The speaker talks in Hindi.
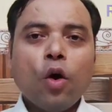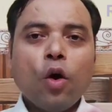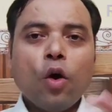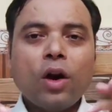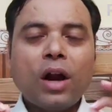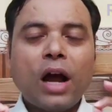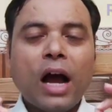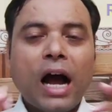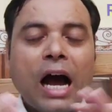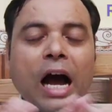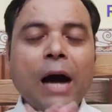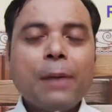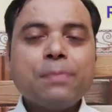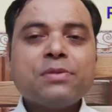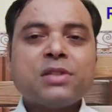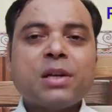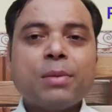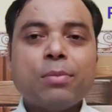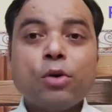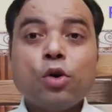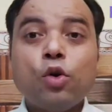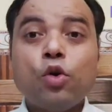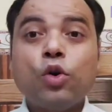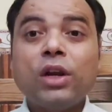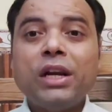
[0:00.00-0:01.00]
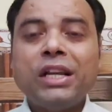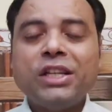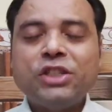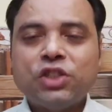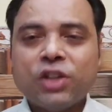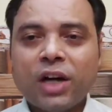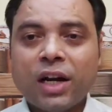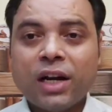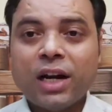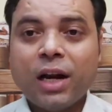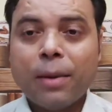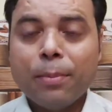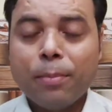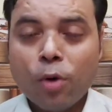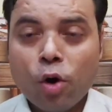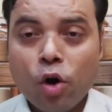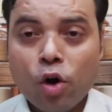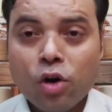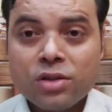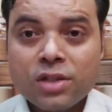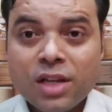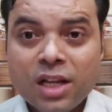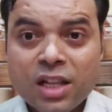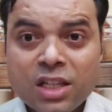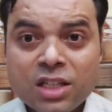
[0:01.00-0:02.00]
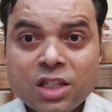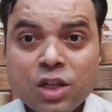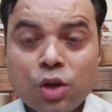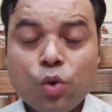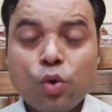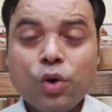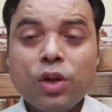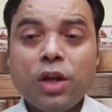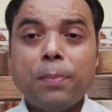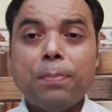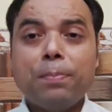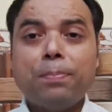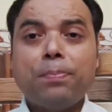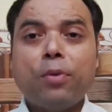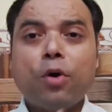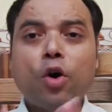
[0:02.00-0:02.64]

और आप सब लोगों के लिए जानना बहुत ज्यादा जरूरी है